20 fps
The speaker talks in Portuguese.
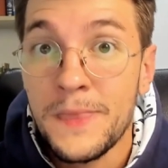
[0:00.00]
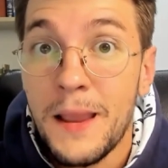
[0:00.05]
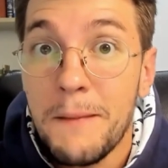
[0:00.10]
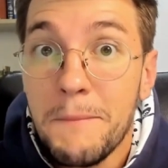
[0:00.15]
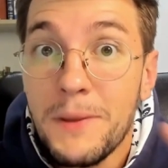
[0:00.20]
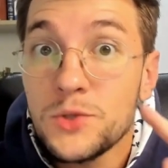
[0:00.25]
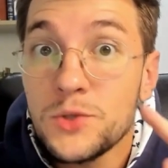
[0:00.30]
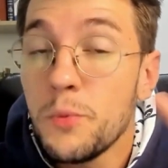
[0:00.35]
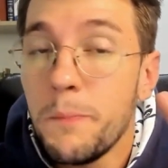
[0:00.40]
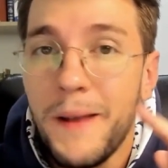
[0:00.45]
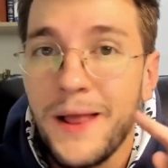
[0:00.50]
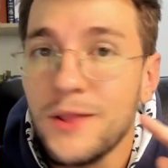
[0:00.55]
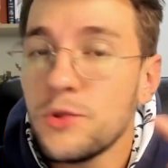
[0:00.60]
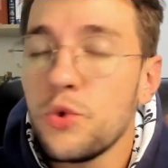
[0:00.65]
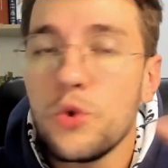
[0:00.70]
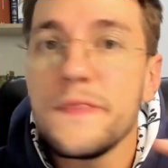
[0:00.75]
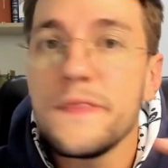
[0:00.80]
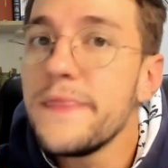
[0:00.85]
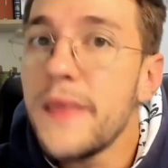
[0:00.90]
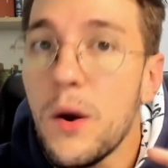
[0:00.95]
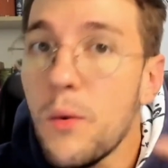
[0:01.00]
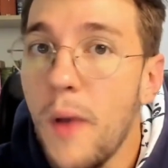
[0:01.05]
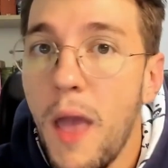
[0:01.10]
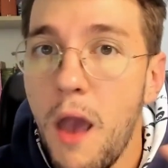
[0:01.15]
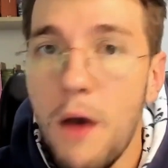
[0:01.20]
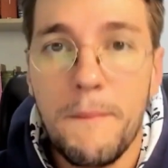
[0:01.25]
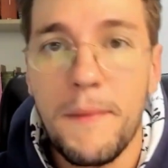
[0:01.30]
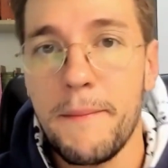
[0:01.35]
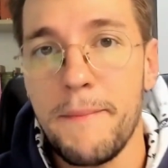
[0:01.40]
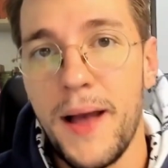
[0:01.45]
Mas o platô não é
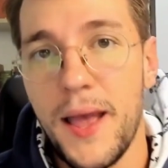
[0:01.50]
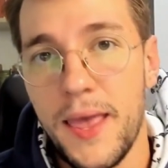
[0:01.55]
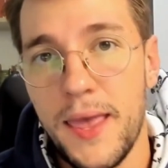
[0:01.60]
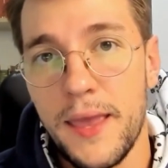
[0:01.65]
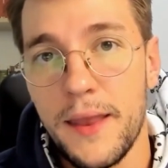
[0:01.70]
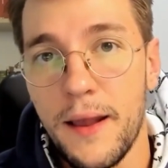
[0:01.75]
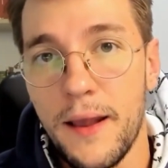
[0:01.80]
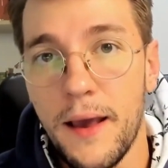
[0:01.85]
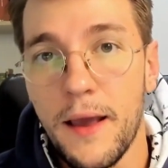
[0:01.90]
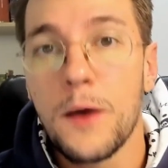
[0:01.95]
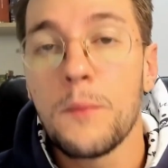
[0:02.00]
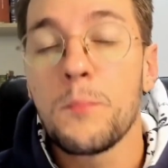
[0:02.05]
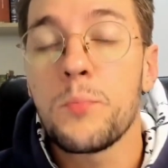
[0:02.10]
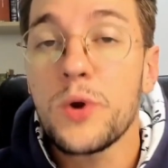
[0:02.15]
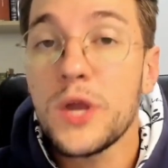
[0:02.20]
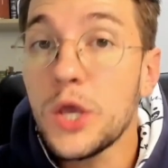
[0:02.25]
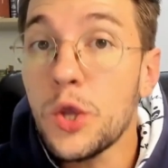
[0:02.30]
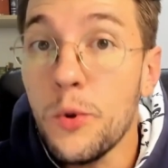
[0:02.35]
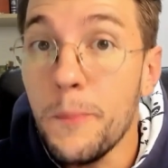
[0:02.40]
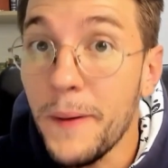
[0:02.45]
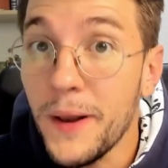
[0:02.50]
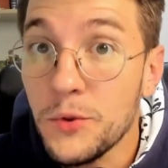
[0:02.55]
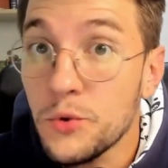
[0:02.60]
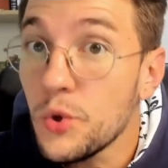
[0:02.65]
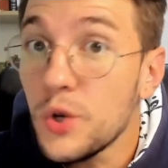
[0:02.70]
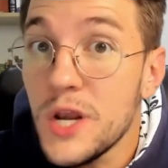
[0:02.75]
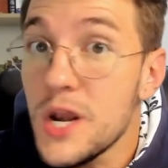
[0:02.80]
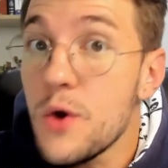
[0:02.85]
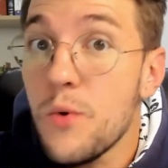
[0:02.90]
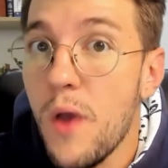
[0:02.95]
uma barreira. Por que, que o platô
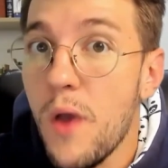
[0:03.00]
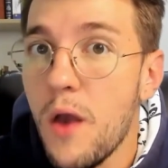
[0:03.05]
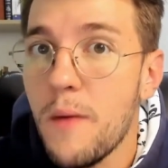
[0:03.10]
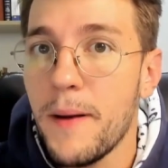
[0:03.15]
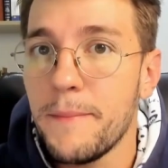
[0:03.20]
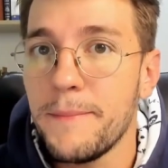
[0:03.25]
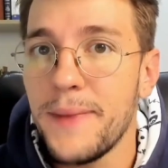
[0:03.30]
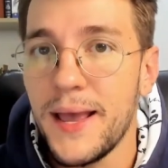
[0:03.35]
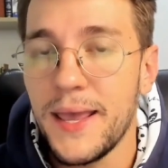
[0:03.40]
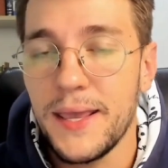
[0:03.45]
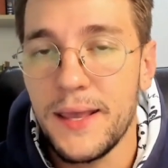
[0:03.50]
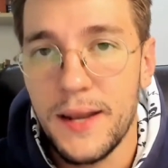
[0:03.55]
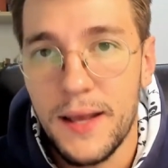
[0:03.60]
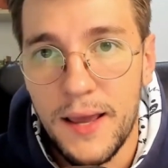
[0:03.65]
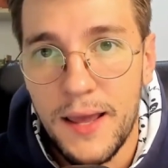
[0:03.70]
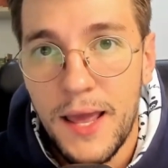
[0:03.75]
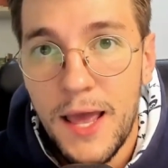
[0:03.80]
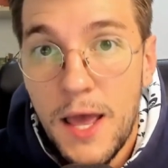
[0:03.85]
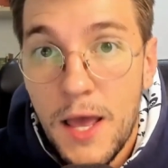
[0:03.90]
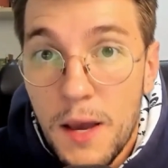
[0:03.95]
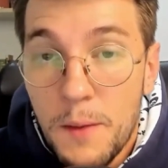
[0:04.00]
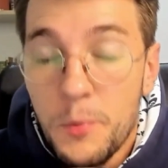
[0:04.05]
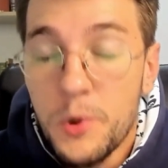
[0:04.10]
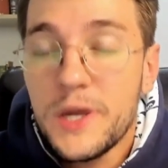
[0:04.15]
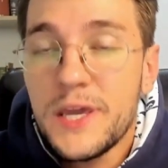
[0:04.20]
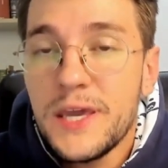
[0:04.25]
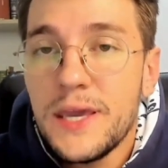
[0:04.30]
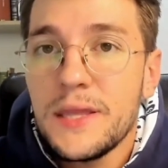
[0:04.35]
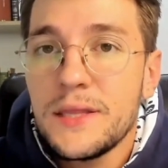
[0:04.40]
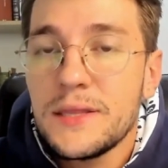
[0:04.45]
não é uma barreira?
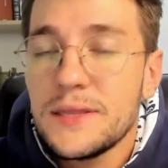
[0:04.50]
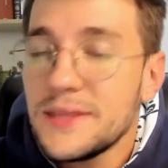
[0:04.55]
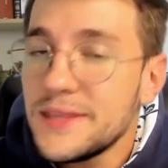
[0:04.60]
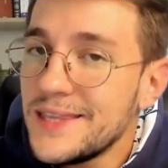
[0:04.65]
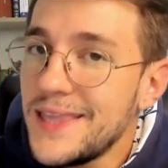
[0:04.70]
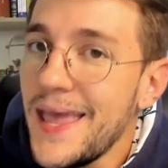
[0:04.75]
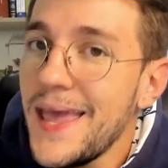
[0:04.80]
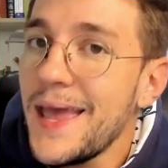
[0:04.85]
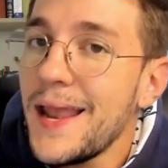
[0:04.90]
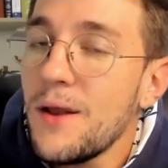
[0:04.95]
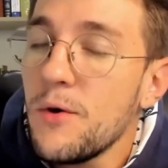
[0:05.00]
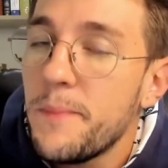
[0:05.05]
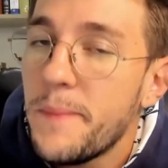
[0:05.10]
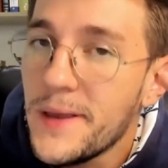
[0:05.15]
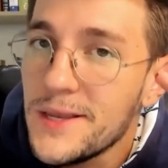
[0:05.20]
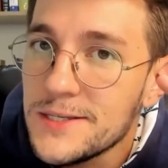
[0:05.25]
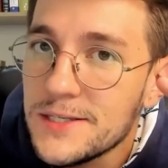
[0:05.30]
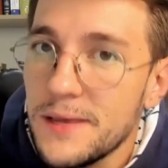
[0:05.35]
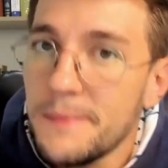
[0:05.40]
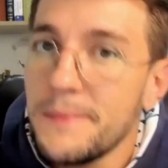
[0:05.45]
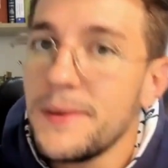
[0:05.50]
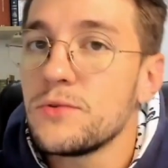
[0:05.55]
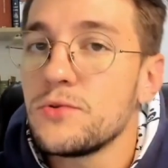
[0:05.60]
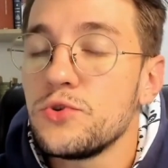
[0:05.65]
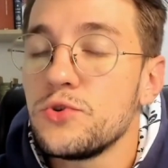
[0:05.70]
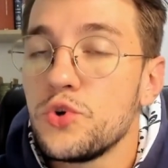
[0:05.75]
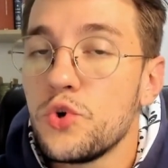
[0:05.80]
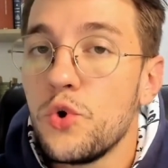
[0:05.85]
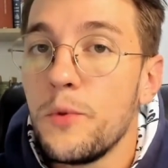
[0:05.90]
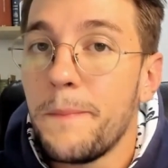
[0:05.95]
Porque ter o pensamento
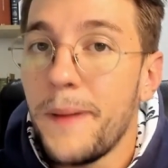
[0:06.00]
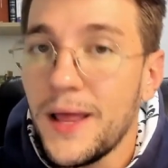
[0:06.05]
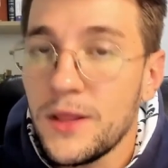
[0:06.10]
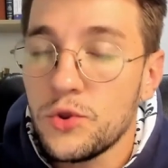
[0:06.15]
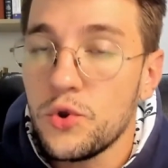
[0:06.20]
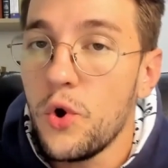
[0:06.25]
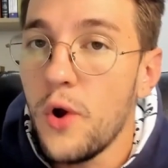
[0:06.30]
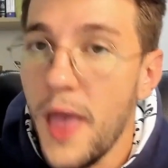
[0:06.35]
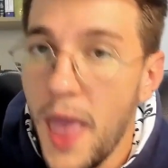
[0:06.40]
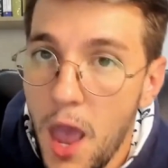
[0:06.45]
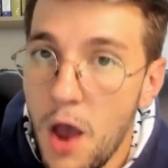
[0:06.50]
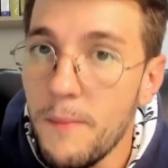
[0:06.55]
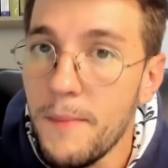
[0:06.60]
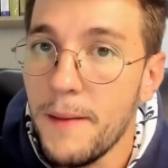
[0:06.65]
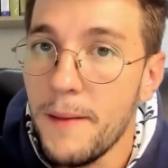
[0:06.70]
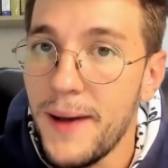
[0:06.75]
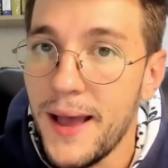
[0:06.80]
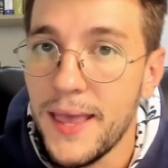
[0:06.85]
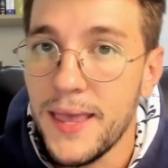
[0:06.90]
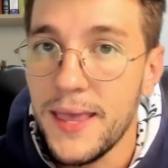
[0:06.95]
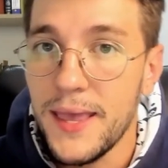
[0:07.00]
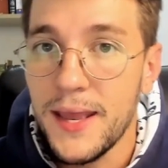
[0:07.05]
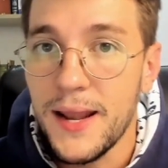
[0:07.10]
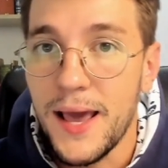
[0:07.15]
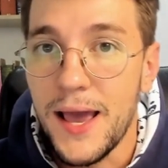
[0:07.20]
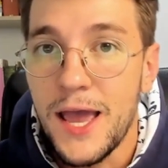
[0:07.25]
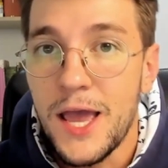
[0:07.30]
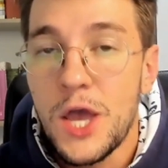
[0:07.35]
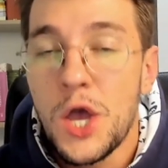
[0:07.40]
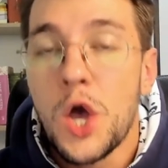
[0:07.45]
de que o platô é uma
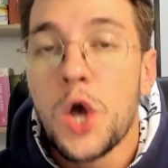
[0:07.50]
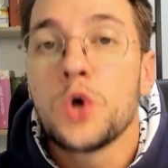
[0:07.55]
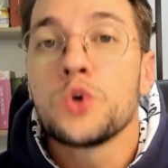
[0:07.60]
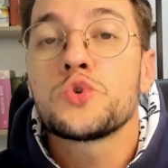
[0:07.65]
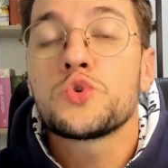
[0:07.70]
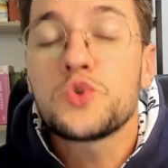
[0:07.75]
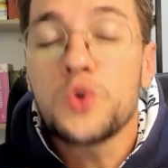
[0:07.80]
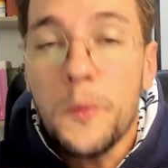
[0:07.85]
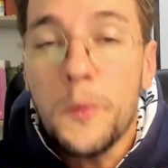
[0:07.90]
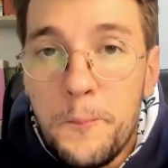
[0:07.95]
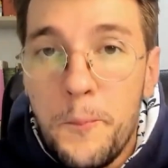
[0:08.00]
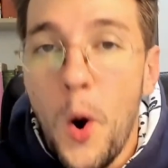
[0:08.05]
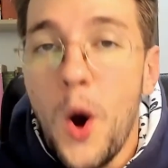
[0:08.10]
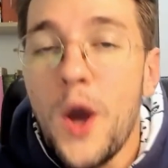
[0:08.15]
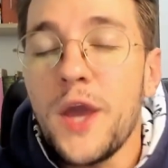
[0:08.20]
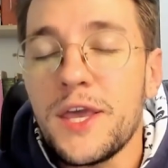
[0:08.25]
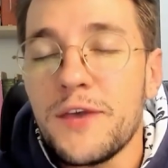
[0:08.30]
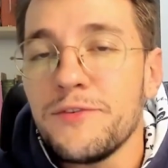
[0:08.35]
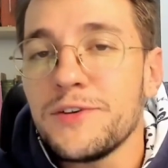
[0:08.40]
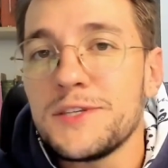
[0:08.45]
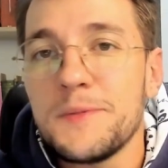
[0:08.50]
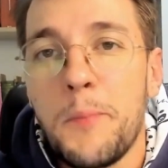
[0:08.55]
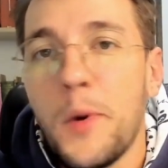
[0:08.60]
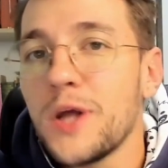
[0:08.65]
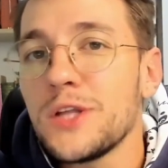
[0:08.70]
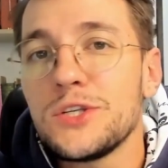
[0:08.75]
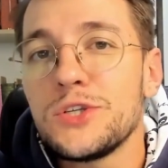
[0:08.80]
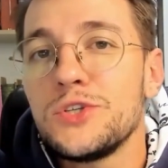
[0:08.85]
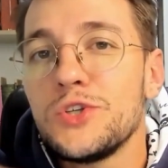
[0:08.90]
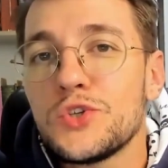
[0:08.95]
barreira supõe que você
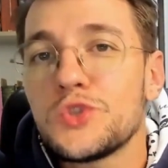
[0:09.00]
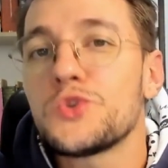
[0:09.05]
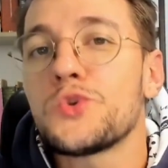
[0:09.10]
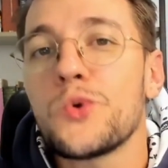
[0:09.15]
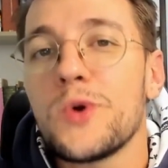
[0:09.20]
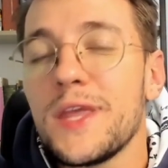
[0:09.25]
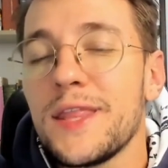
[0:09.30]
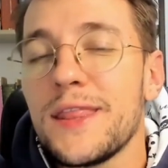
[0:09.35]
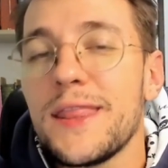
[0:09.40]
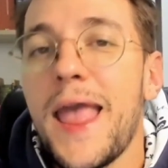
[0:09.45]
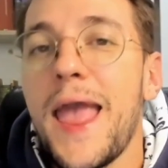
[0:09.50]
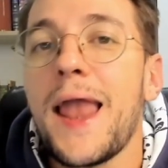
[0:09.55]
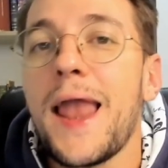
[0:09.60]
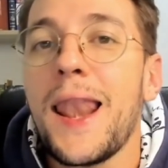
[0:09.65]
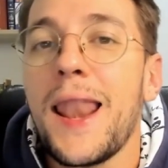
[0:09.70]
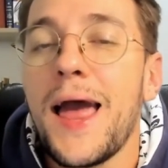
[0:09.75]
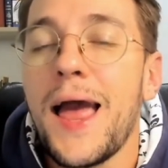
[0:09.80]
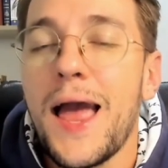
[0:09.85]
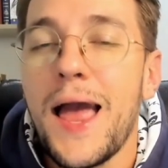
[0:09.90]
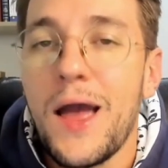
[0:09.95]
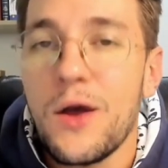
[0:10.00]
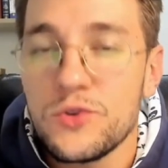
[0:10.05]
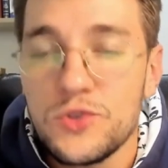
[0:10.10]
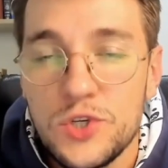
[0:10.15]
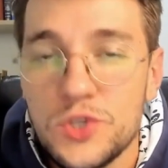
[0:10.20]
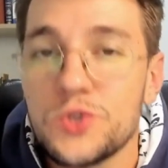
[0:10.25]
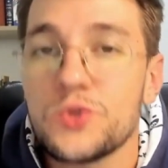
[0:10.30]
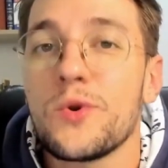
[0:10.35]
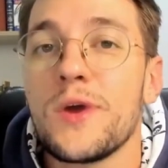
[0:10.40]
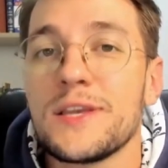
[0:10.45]
pode destruir nela,
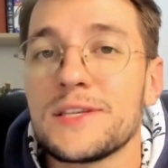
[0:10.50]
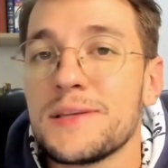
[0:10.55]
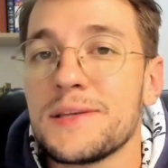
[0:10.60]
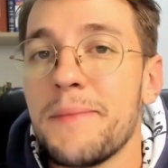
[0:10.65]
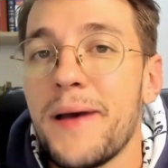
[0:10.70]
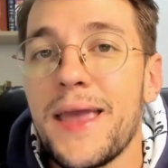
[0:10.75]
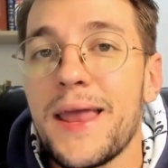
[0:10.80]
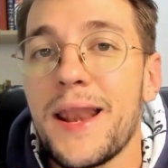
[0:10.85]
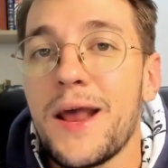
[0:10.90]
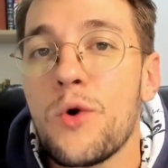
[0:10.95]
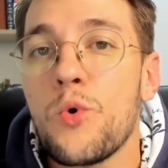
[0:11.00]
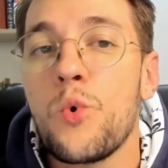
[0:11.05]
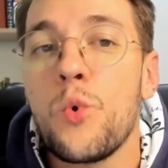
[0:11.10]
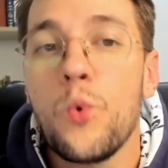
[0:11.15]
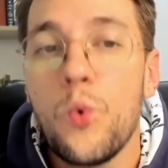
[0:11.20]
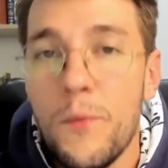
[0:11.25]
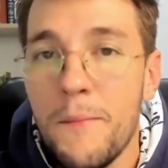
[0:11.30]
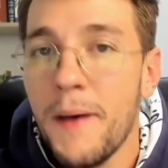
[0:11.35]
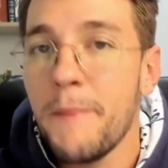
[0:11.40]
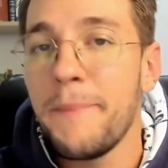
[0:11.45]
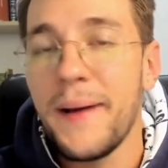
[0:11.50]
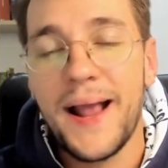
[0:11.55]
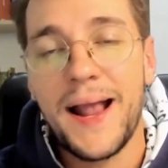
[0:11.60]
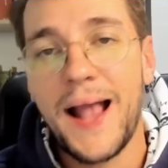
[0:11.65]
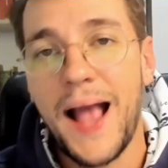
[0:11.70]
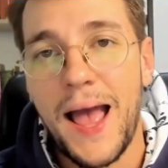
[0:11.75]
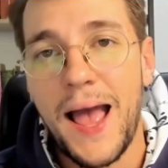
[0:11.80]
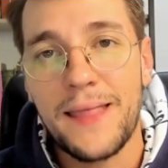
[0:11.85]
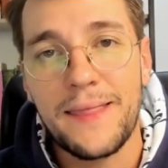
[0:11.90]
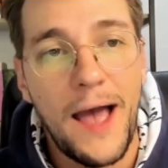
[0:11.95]
destruir essa barreira com uma
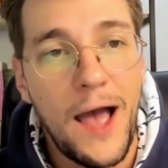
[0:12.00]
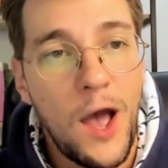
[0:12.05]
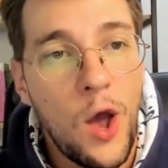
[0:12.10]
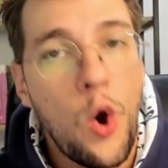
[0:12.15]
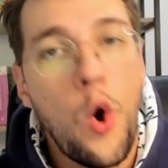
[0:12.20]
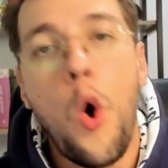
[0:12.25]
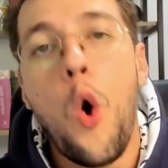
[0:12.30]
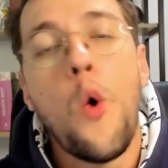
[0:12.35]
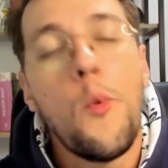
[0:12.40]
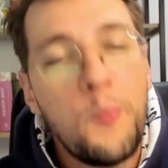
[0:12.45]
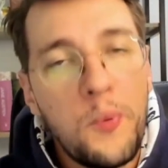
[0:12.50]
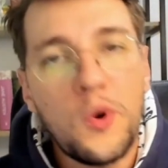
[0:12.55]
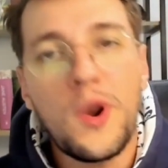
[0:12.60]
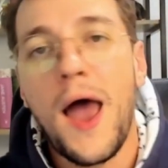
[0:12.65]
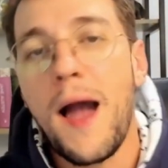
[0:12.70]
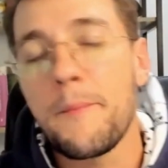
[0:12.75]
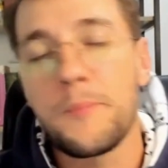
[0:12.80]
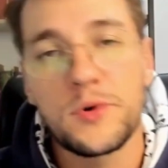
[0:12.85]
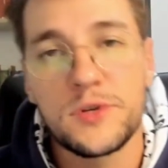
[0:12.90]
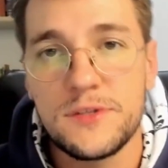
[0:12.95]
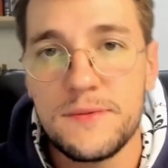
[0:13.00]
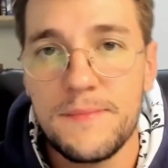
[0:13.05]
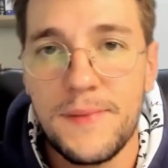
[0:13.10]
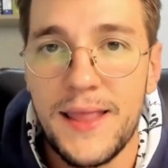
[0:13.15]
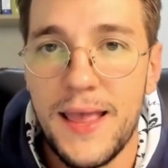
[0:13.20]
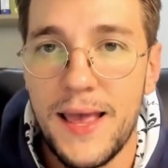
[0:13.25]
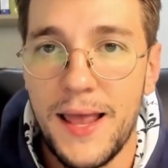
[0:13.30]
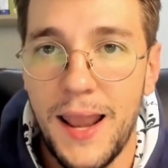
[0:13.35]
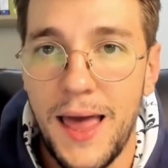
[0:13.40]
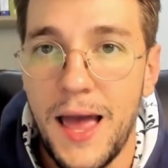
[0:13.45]
pancada ou pular por cima
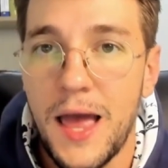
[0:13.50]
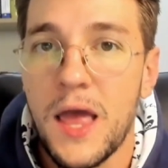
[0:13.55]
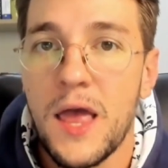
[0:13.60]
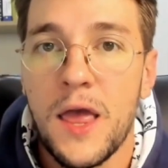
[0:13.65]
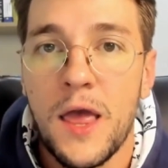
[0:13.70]
dela.